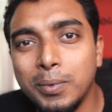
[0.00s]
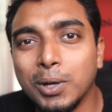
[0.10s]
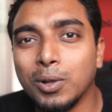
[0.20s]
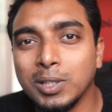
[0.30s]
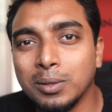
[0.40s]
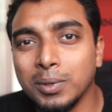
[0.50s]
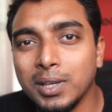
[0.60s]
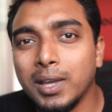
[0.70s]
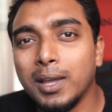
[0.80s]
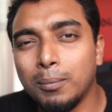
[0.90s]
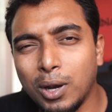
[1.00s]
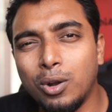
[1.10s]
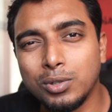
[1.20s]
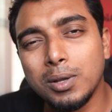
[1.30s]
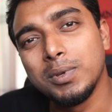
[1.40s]
বের করা যাবে ভালো
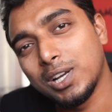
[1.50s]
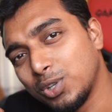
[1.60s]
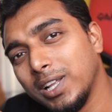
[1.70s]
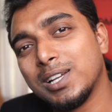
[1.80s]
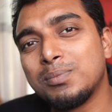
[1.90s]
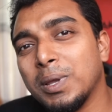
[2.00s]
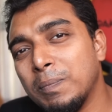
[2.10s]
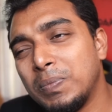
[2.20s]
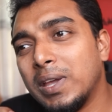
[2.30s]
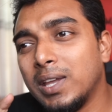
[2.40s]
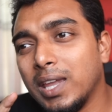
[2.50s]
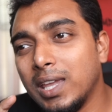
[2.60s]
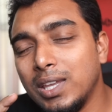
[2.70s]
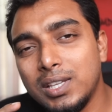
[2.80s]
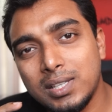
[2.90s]
আউটকাম কি আসলেই আসবে
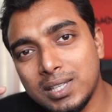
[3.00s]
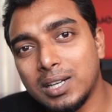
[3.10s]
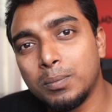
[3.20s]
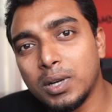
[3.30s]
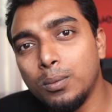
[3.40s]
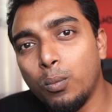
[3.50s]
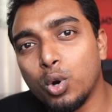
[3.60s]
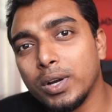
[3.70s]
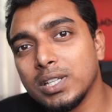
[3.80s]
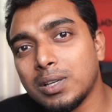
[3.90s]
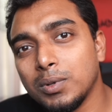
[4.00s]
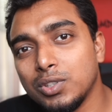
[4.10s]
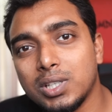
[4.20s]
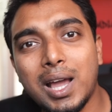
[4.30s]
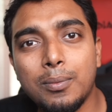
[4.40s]
এই সেট আপটার বড় একটা ঝামেলা
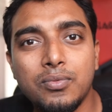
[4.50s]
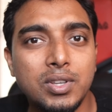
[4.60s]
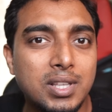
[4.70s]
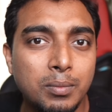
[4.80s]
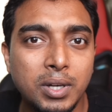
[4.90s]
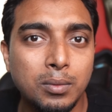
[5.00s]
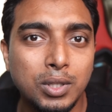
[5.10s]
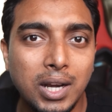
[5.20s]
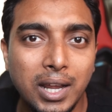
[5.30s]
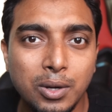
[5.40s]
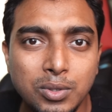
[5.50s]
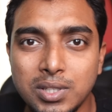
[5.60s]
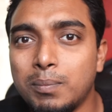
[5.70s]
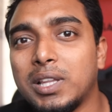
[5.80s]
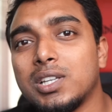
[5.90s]
হচ্ছে এটা হাফ ফেস হেলমেটের মধ্যে লাগানো হয়েছে
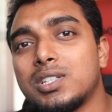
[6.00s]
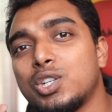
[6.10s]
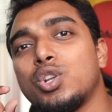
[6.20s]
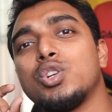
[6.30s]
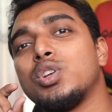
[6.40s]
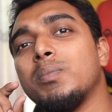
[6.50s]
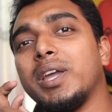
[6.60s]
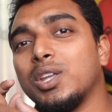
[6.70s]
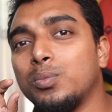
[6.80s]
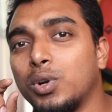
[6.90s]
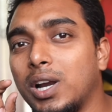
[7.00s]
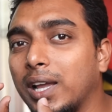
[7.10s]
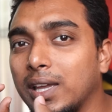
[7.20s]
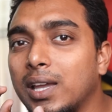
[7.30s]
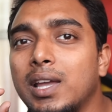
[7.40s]
বাতাসটা সরাসরি মাইকের উপরে
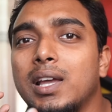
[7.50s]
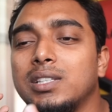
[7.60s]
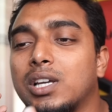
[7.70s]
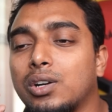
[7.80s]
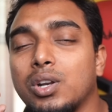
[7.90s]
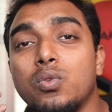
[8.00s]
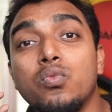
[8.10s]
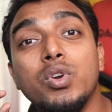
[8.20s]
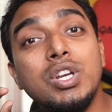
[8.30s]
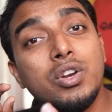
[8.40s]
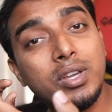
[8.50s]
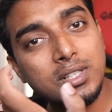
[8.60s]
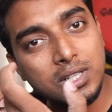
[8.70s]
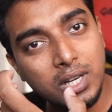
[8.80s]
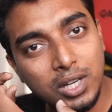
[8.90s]
লাগে যার কারণে উইন্ড নয়েজ
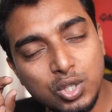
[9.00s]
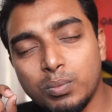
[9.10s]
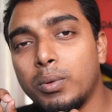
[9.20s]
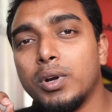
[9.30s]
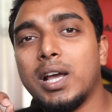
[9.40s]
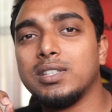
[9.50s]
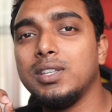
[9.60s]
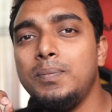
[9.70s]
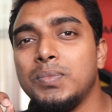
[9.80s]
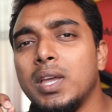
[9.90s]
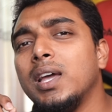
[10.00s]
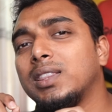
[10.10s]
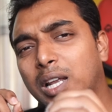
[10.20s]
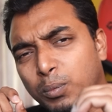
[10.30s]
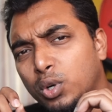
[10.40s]
আসার একটা সম্ভাবনা আছে
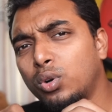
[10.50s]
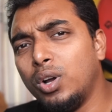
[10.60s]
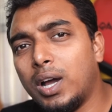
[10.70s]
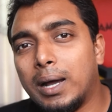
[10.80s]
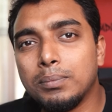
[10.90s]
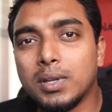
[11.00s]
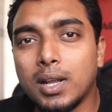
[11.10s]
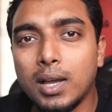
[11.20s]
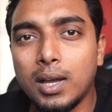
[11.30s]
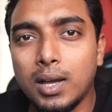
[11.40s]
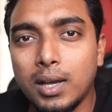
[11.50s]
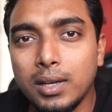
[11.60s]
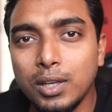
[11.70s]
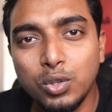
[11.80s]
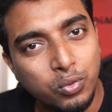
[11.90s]
তারপরও আপনারা
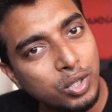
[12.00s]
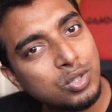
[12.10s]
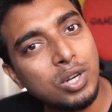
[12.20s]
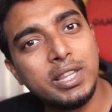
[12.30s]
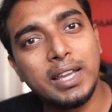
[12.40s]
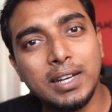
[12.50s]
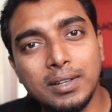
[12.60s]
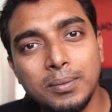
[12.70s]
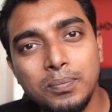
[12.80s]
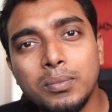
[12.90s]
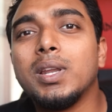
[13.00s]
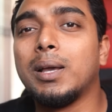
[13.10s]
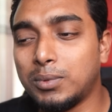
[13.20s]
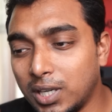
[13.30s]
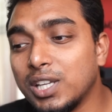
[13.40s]
একটু ফুটেজগুলো দেখেন মানে
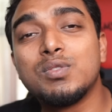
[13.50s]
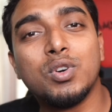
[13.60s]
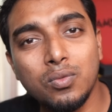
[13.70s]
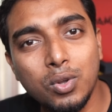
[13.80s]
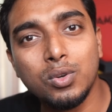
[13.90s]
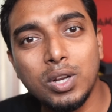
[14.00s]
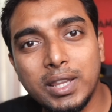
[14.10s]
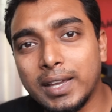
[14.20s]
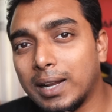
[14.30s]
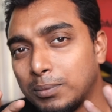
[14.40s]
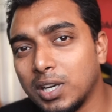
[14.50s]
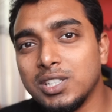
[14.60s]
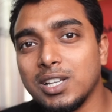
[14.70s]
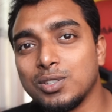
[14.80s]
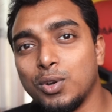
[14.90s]
আপনারা নেক্সট ফটো ব্লগগুলো দেখেন আপনারাই
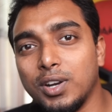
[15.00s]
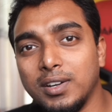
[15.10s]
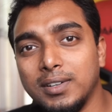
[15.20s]
জাজ করেন